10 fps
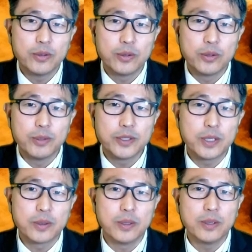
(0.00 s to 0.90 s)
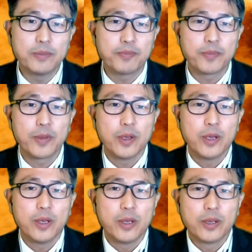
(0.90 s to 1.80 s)
두 번째로
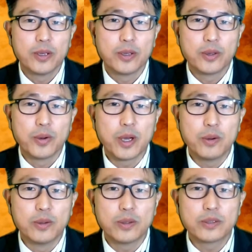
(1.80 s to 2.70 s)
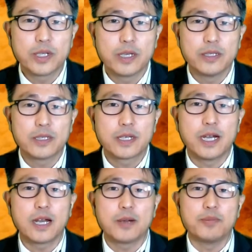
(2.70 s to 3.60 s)
교회 공동체는
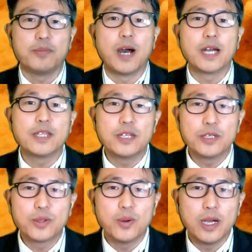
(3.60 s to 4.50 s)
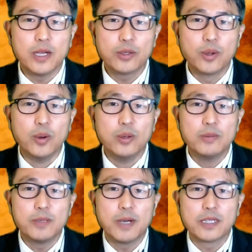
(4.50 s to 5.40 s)
각 마디를 통하여
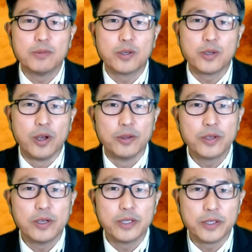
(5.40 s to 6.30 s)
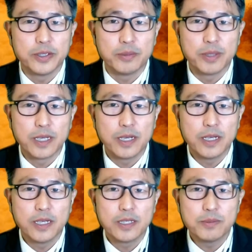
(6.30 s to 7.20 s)
도움을 받음으로 연결되어 있습니다.
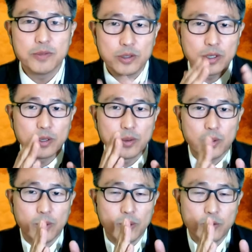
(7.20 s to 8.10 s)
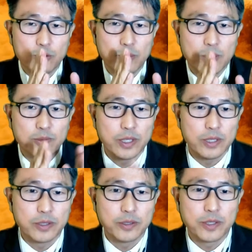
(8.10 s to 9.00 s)
16절 고 그 중반부에
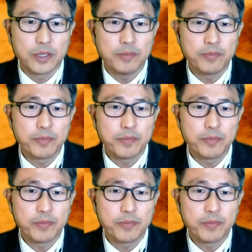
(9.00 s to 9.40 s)
있는 것처럼